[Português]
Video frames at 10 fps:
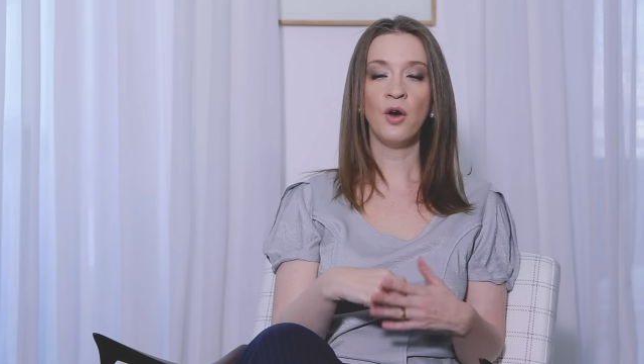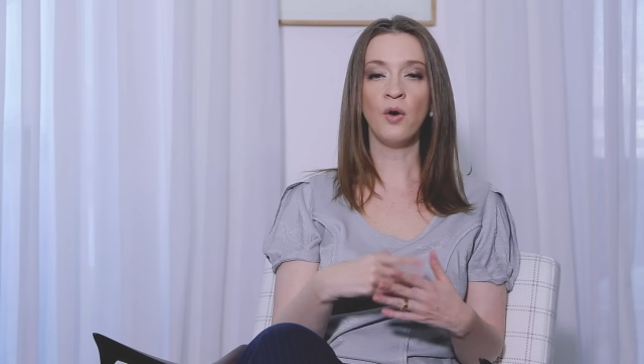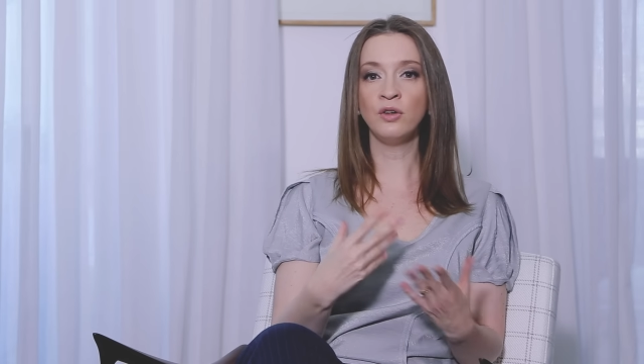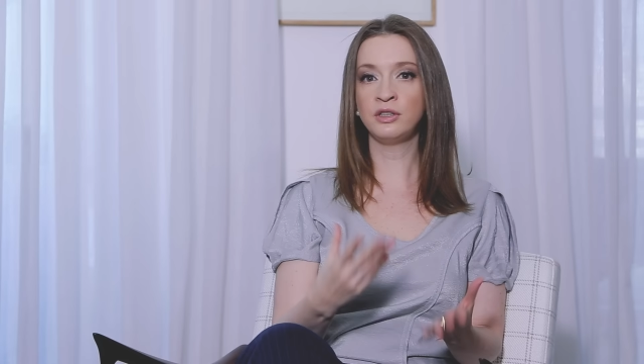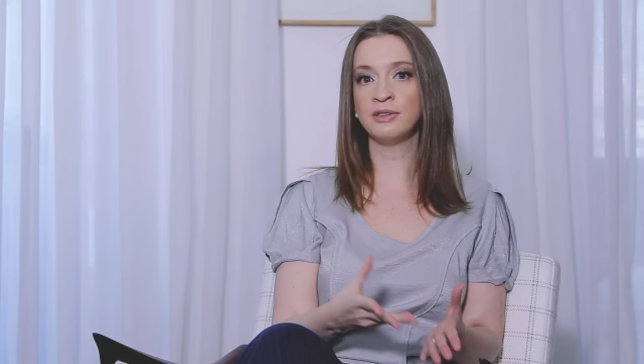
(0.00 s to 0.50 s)

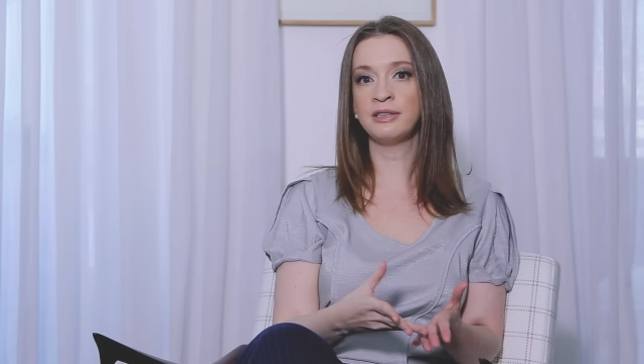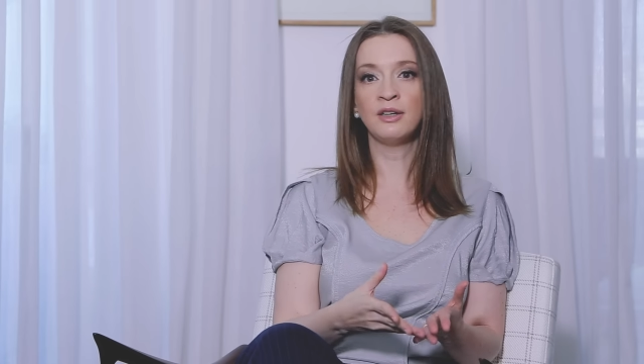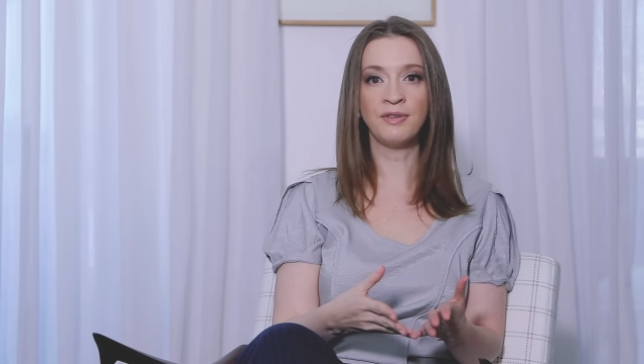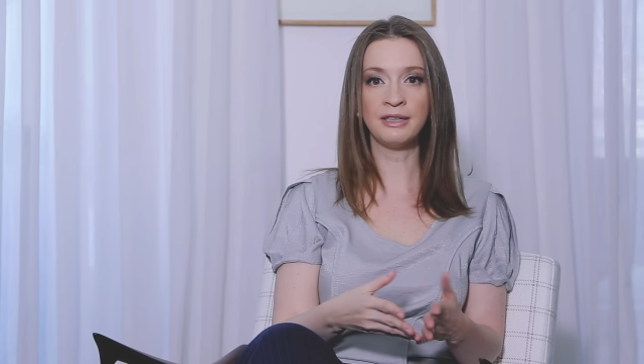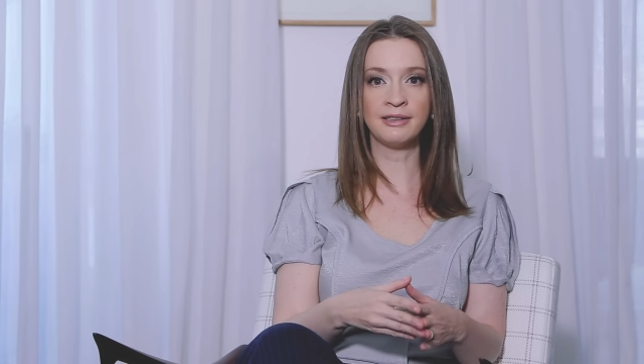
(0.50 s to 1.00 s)
Ou se você
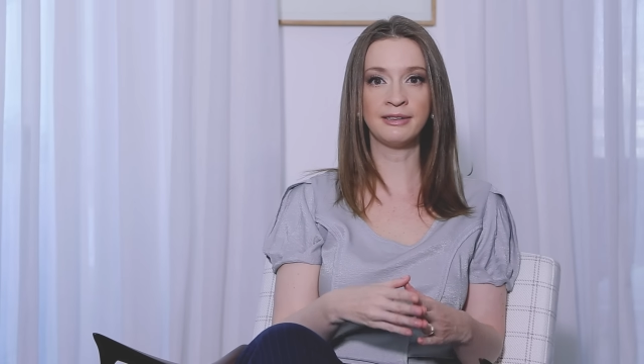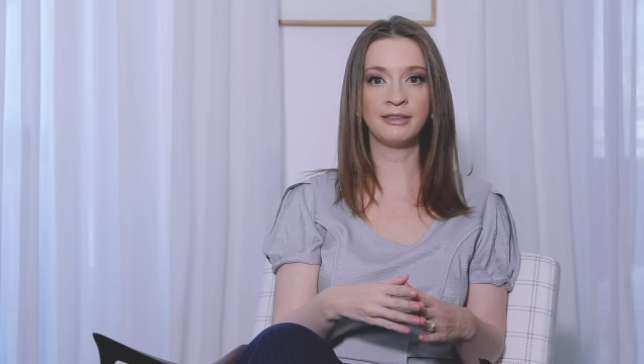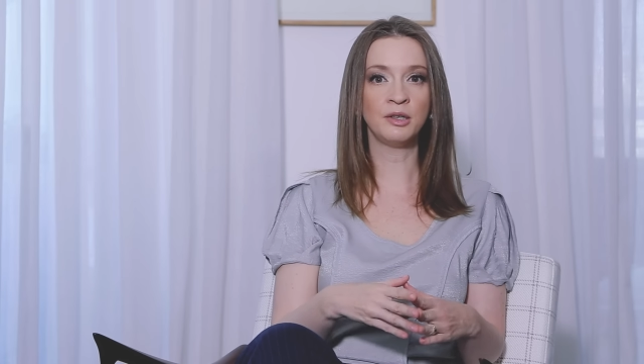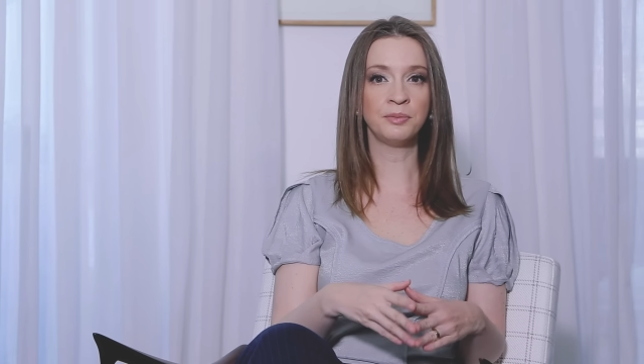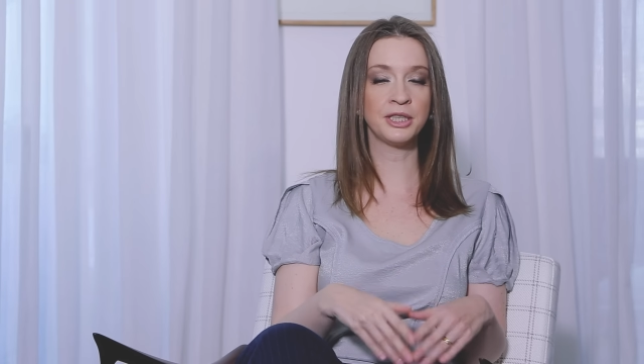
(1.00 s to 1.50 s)
não faz
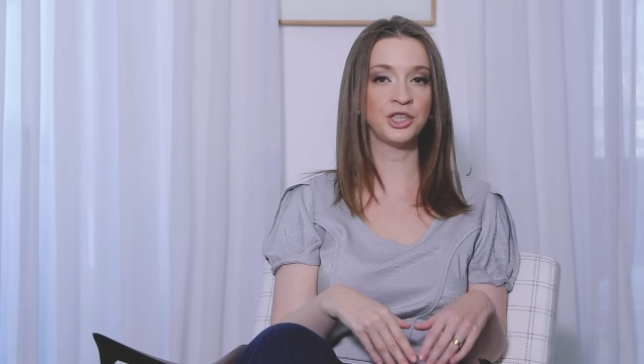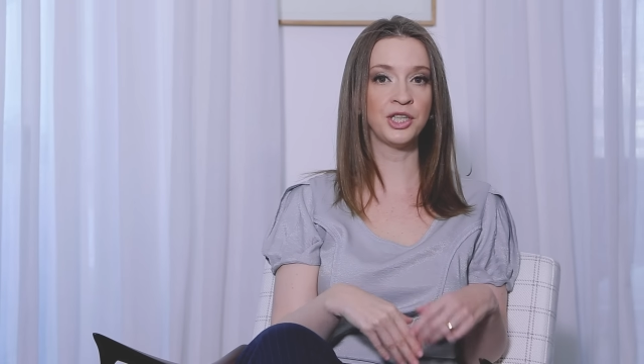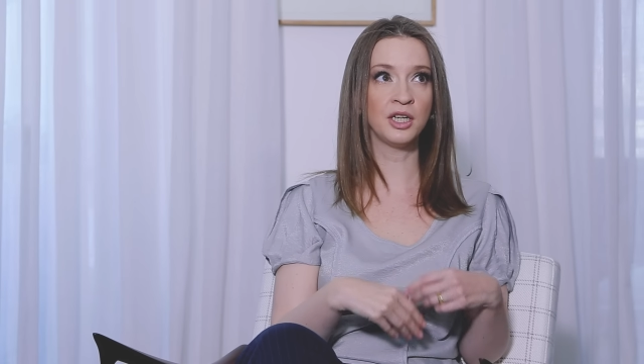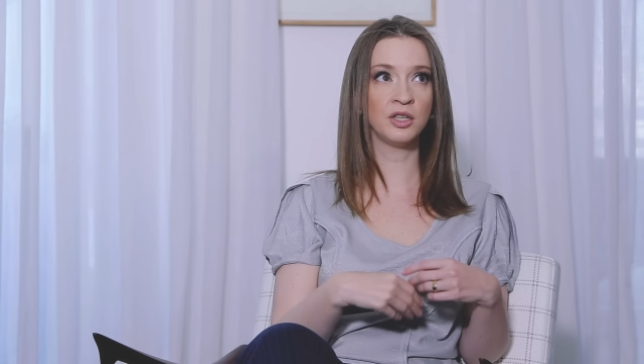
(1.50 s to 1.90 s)
questão, porque chega